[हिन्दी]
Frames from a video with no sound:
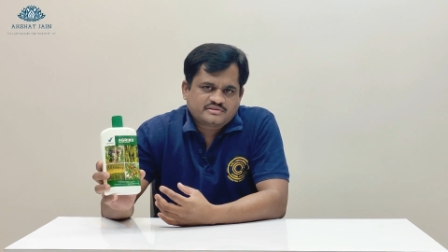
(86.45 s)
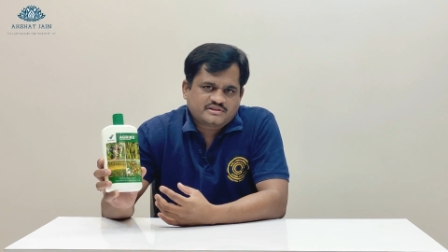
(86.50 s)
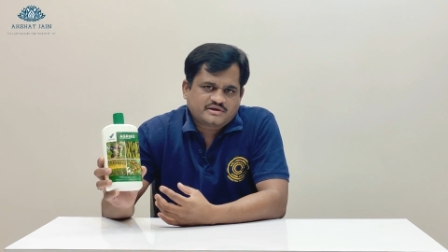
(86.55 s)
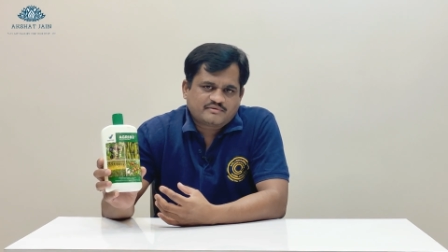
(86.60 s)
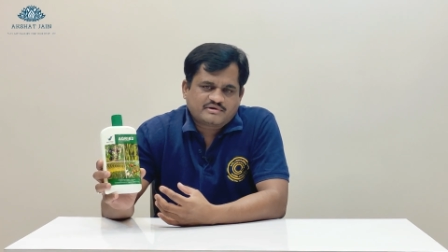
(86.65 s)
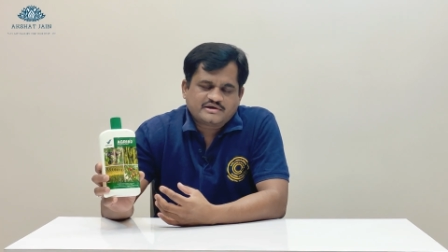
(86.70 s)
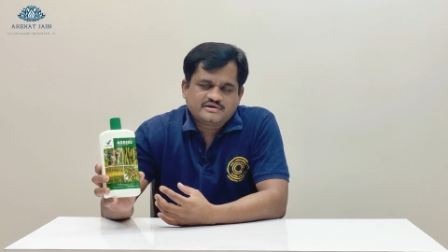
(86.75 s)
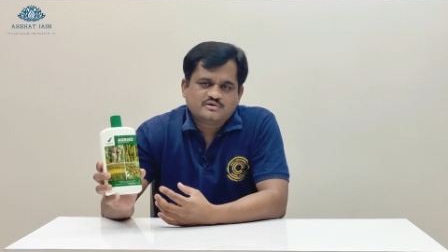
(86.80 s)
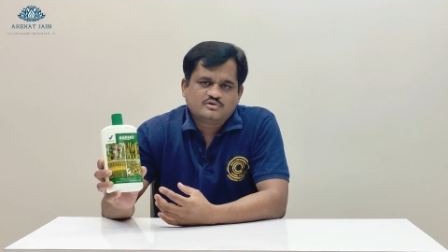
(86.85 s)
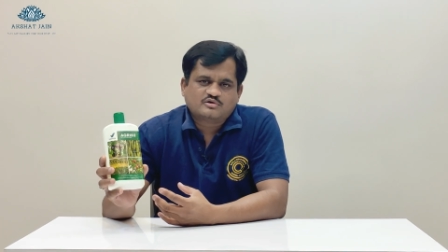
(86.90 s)

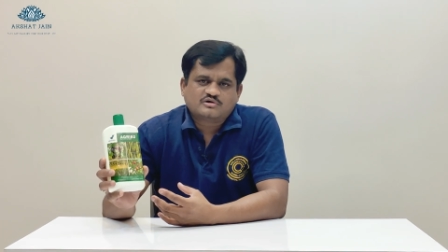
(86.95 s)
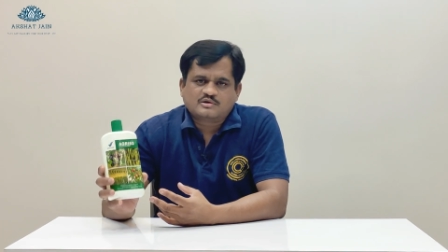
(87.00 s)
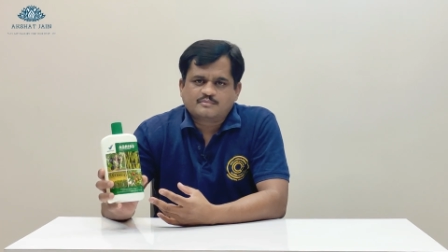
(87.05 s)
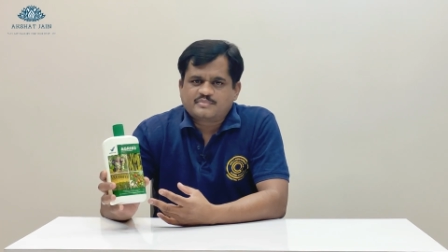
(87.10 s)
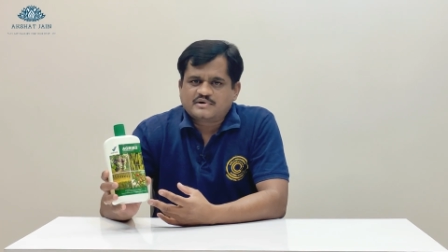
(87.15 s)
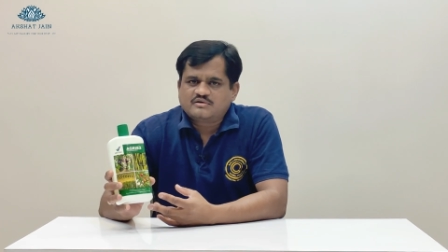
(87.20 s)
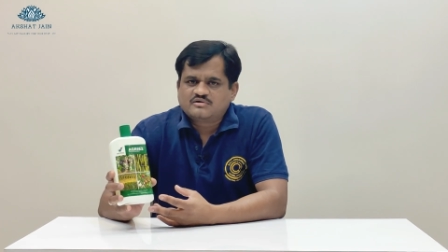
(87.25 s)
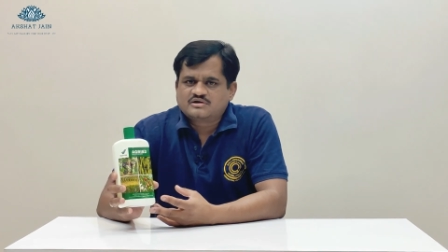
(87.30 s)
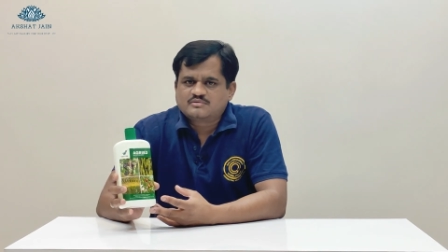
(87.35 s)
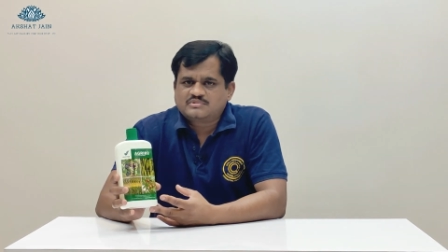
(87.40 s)
दवाइयों का
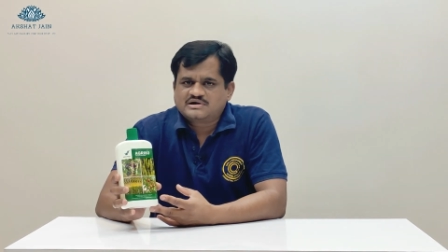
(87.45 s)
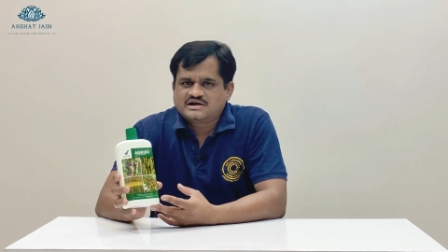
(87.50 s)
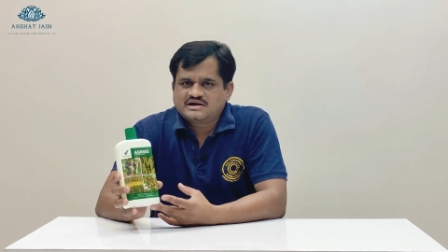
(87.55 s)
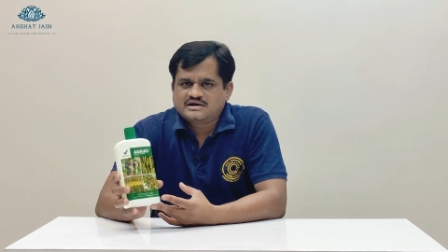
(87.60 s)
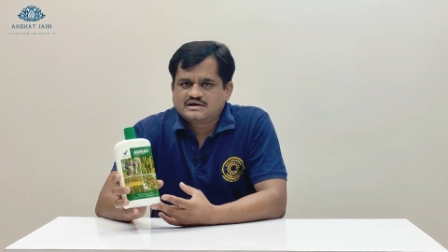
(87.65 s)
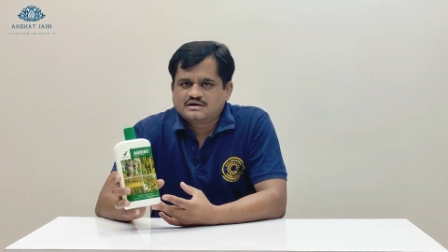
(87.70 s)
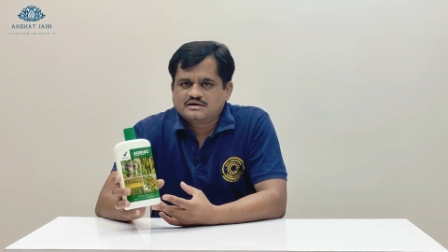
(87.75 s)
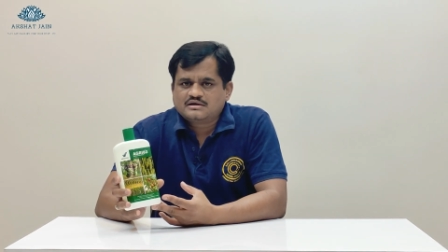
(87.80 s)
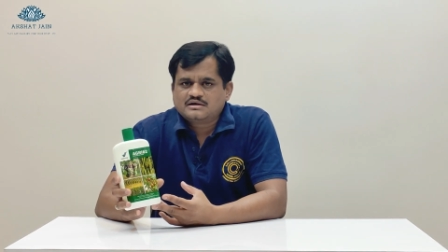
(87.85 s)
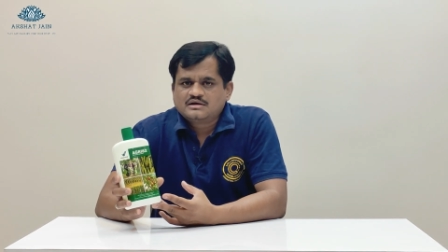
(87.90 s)
पावर
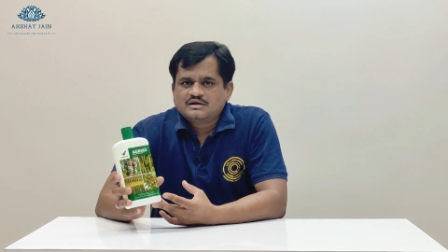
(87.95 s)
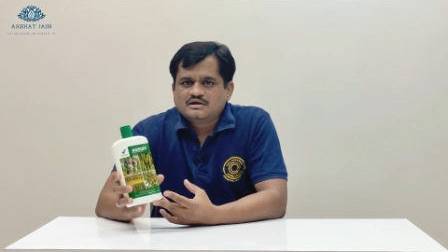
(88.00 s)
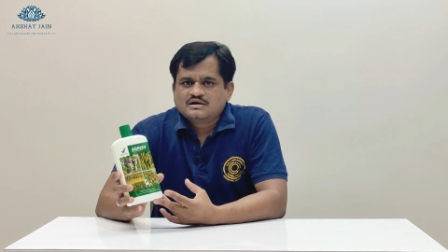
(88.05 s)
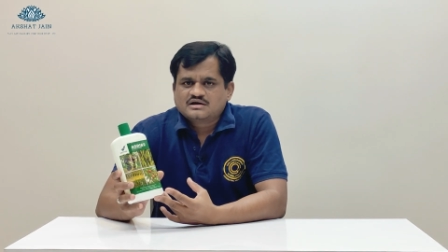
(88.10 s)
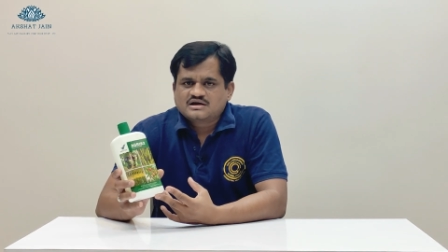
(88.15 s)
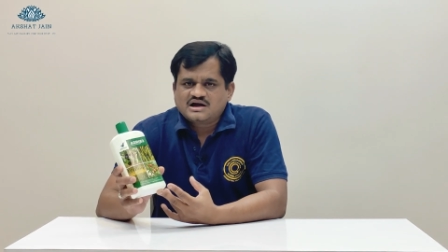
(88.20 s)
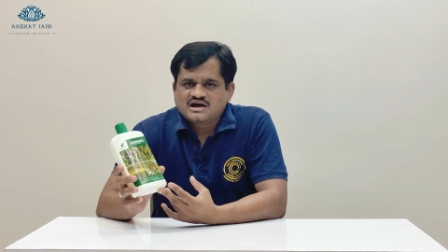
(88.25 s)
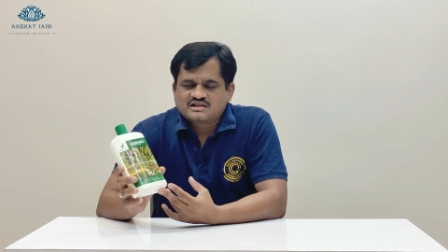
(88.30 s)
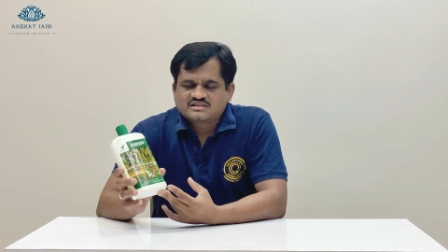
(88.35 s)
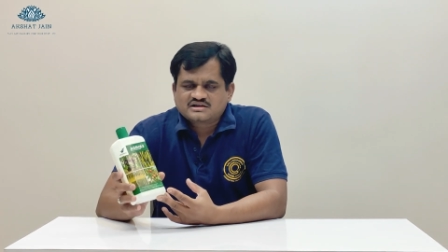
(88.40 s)
बढ़ाना
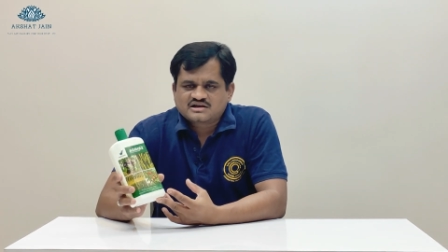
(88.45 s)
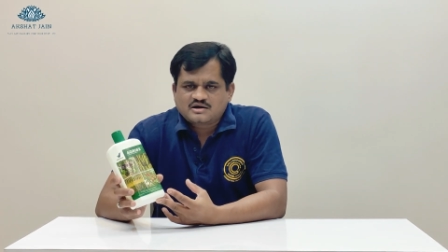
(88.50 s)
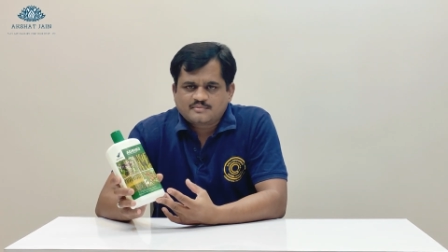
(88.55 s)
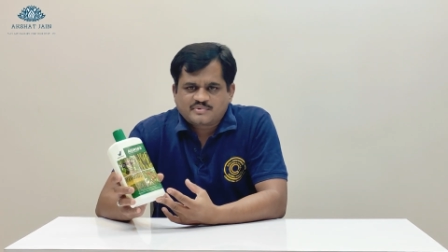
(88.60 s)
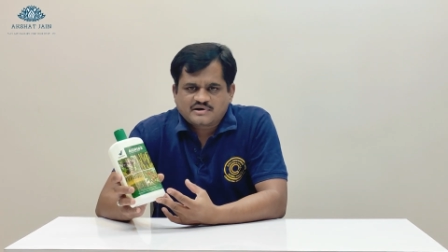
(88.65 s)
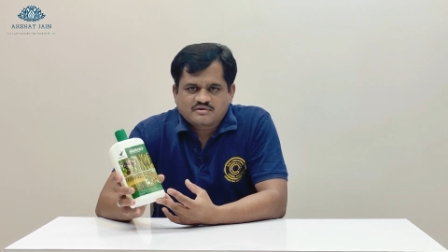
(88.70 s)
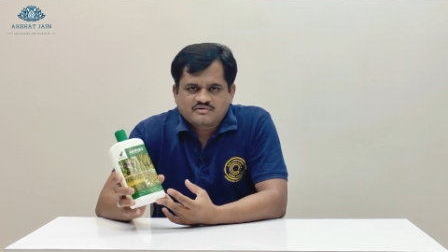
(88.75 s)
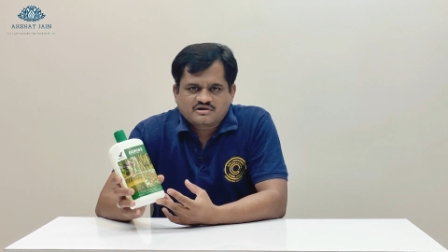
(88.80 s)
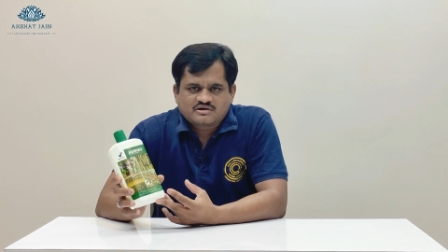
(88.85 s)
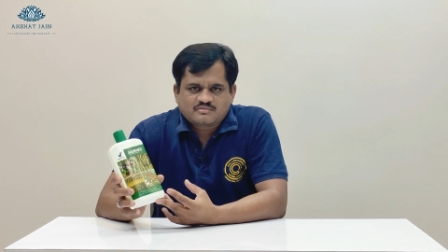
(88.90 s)
खाद का
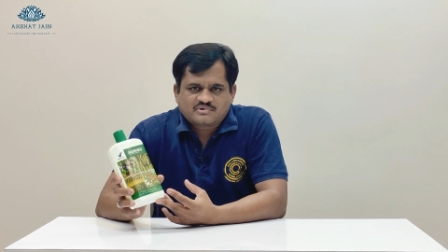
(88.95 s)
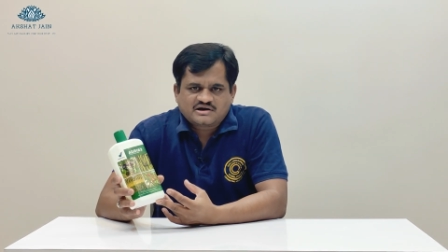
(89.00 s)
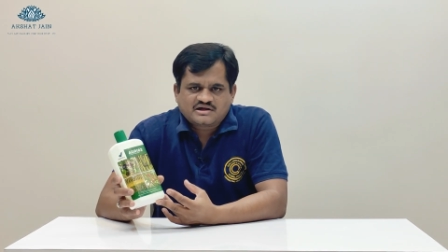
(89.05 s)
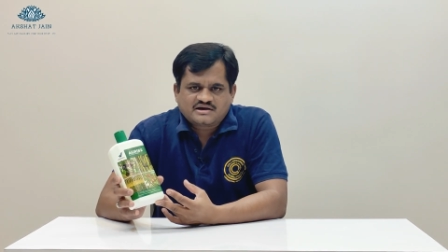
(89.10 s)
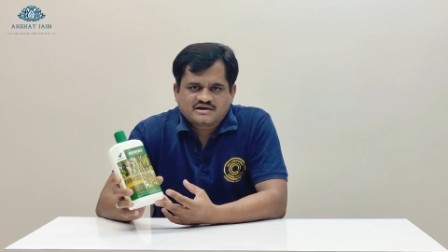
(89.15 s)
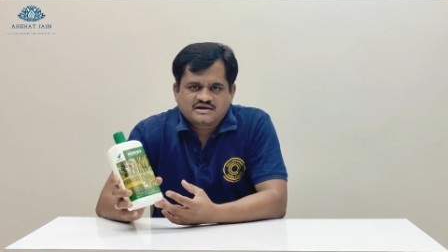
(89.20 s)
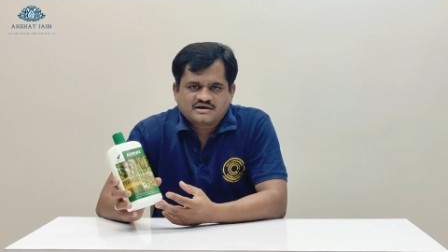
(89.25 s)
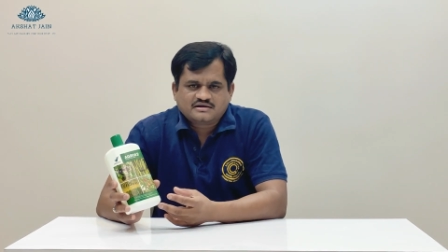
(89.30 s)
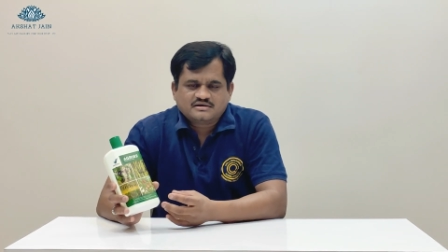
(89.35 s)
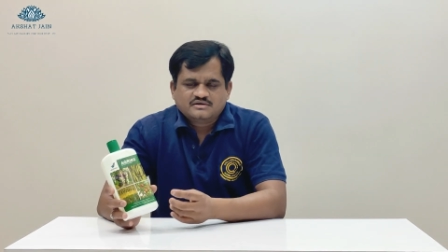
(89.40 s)
पावर
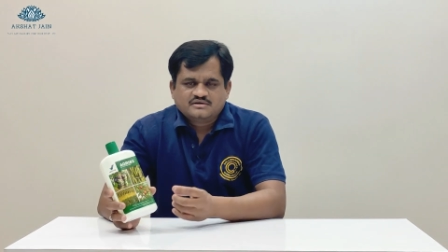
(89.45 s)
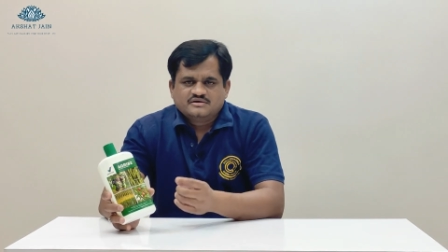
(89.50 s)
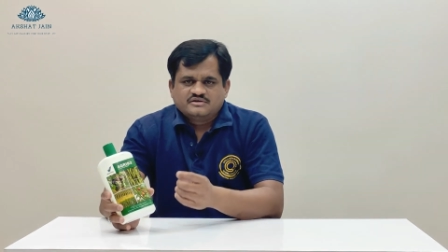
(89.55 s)
बढ़ाना